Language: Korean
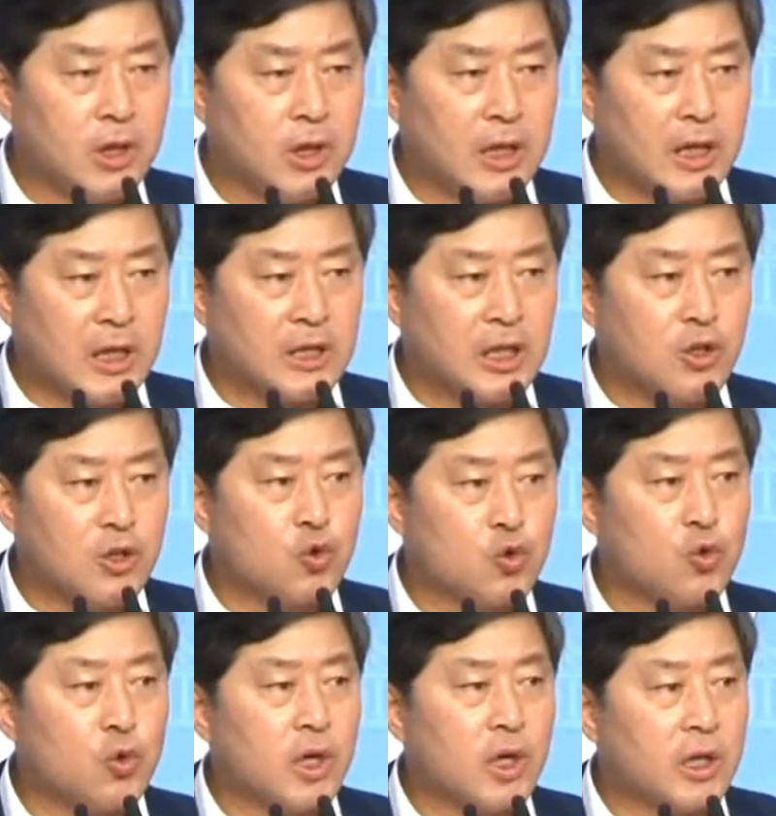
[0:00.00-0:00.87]
가장
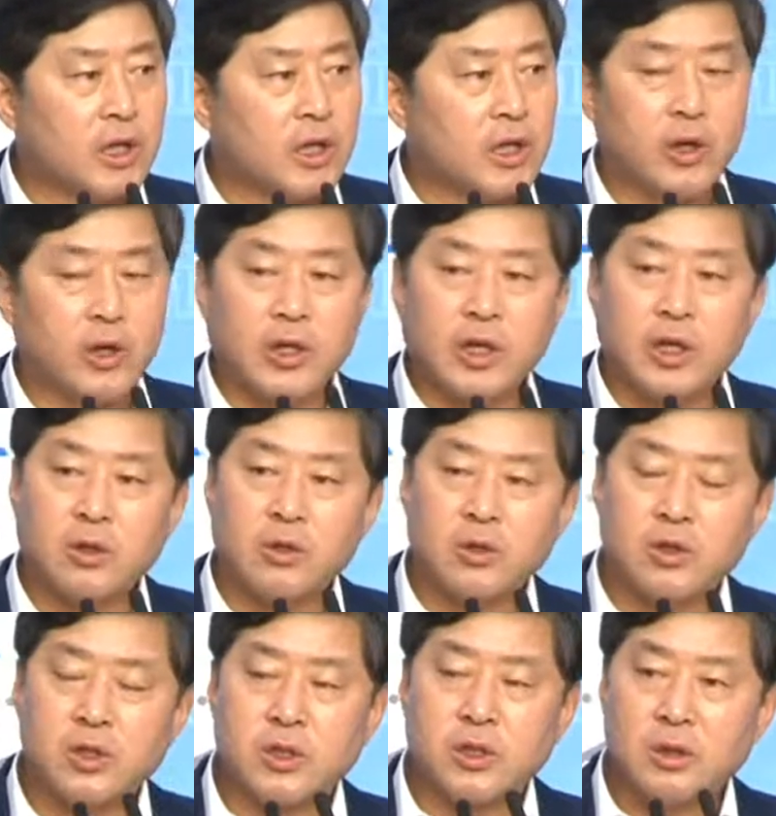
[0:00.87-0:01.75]
중요하게 다뤄야 될
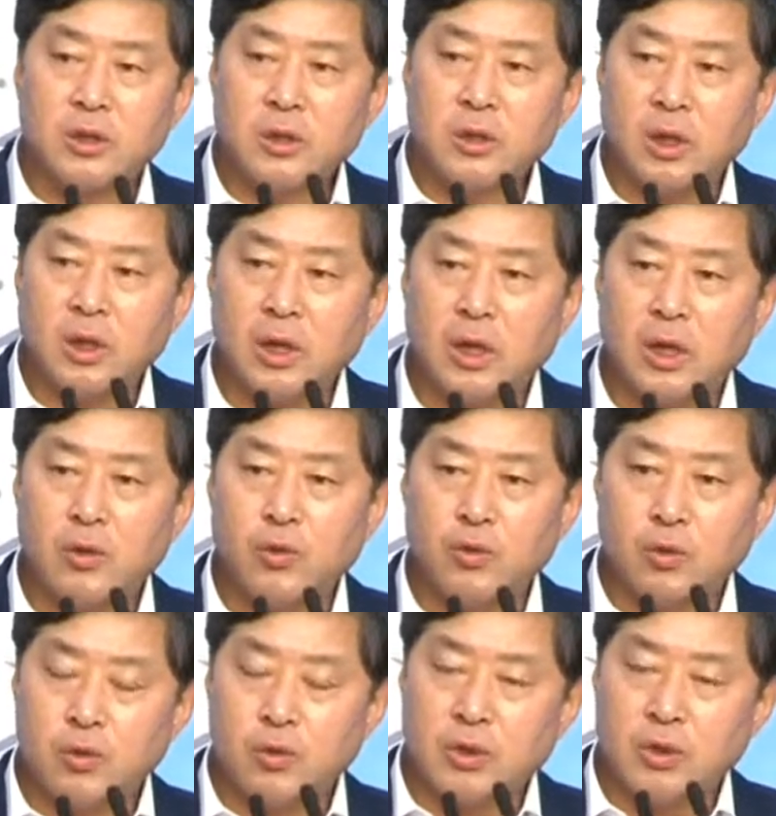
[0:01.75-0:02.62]
것은 아,
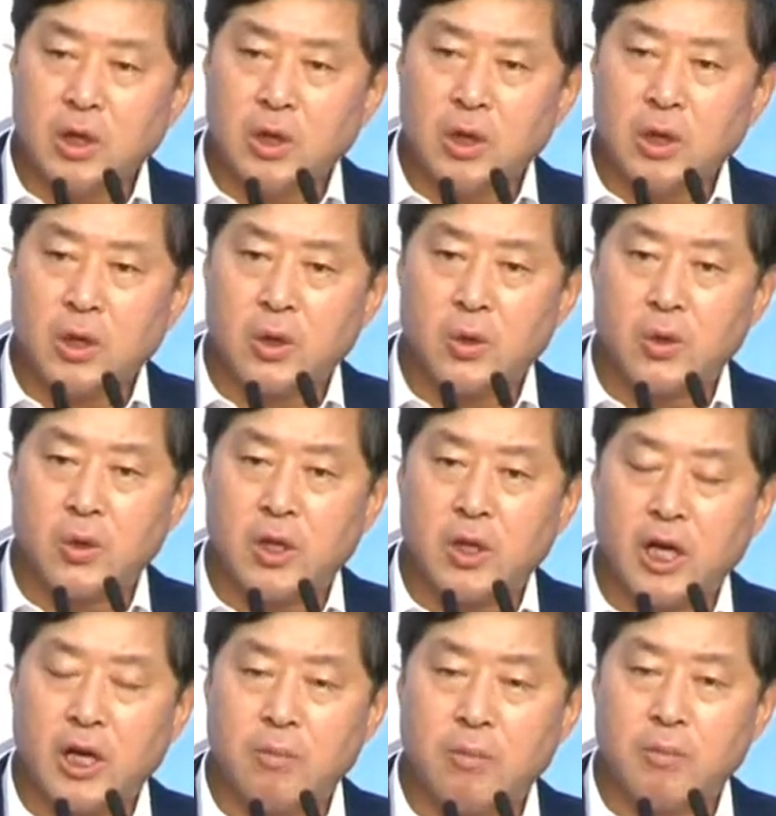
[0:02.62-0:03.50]
육군 상한학교는
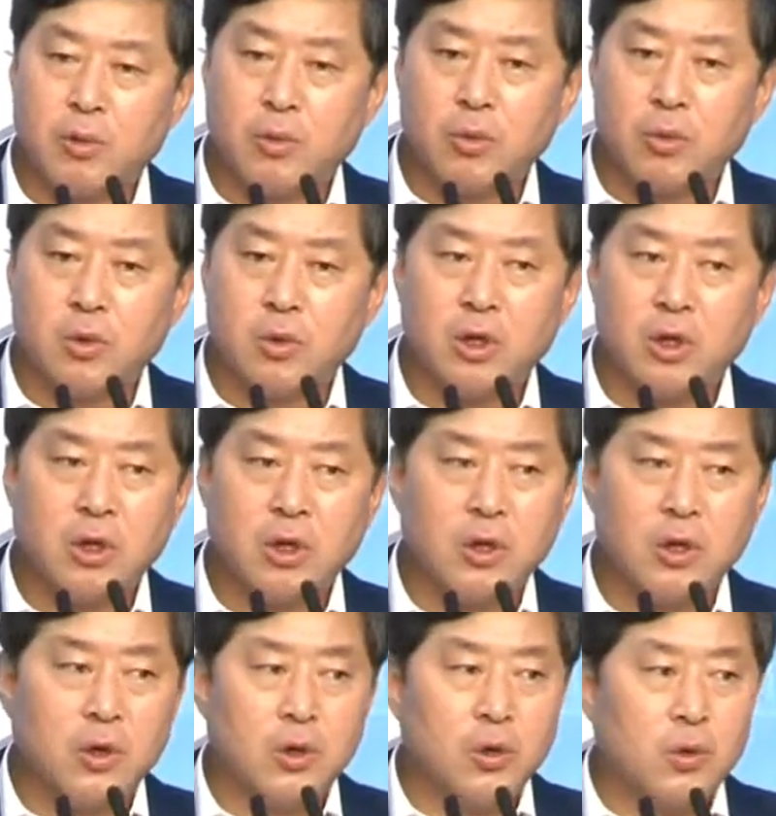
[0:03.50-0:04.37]
대한민국
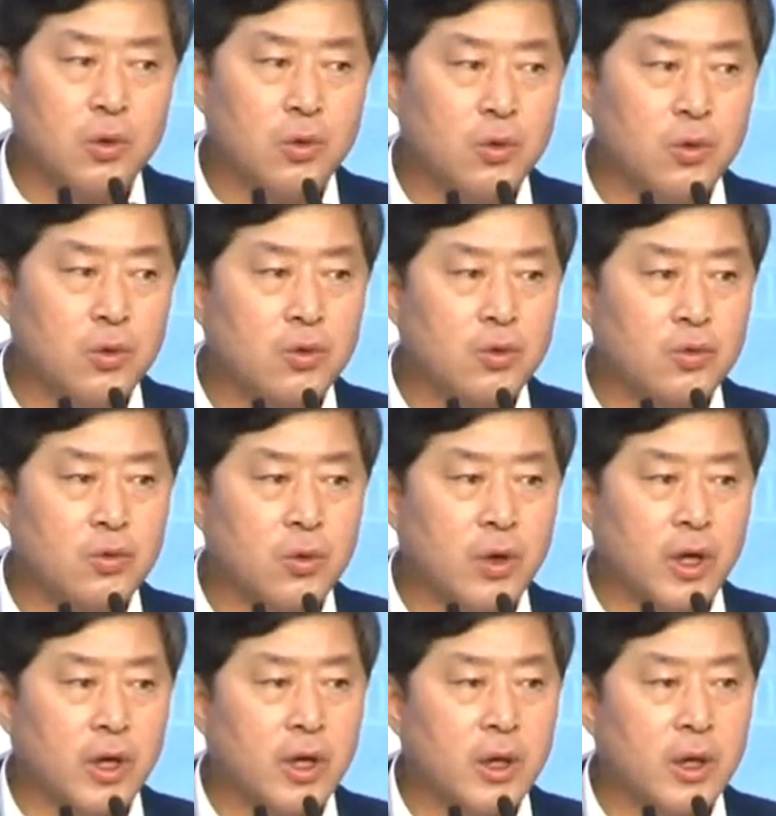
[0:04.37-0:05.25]

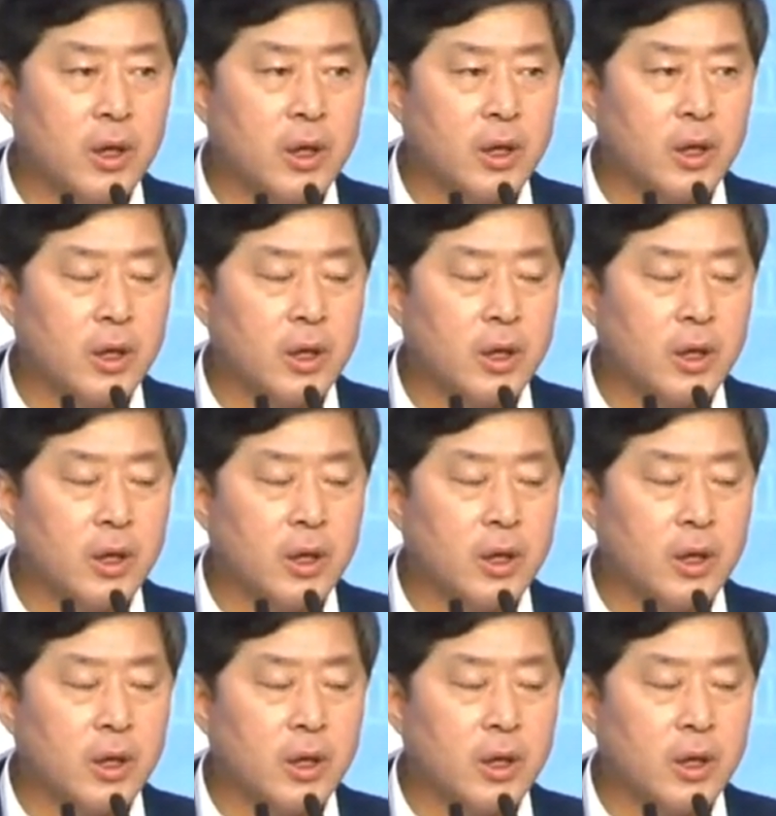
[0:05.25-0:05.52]
육군의